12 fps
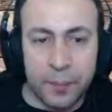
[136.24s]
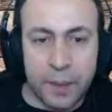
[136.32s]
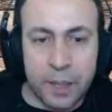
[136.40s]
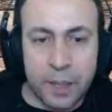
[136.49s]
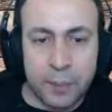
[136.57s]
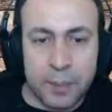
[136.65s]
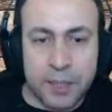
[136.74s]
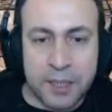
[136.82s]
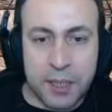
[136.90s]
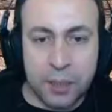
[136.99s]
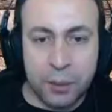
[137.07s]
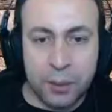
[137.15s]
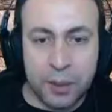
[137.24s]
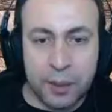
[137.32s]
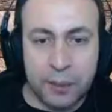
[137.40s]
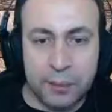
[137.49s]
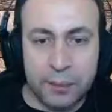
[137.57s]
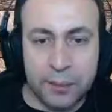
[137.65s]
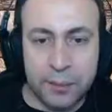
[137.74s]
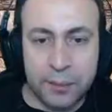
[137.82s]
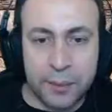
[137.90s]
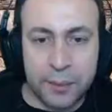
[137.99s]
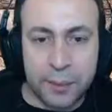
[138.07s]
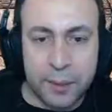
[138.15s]
Aha birisi geliyor buradan.
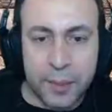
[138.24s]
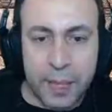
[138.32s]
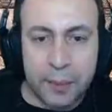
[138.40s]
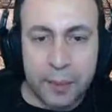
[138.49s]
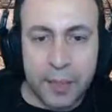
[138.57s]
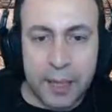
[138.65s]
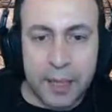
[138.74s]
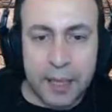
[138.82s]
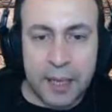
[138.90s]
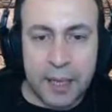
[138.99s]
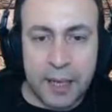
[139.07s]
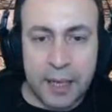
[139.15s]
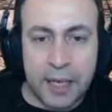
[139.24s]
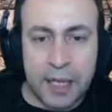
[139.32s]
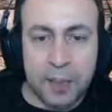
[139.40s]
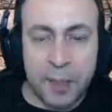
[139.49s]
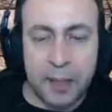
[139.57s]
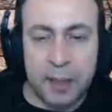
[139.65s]
Gel buraya gel gel gel gel kaçma.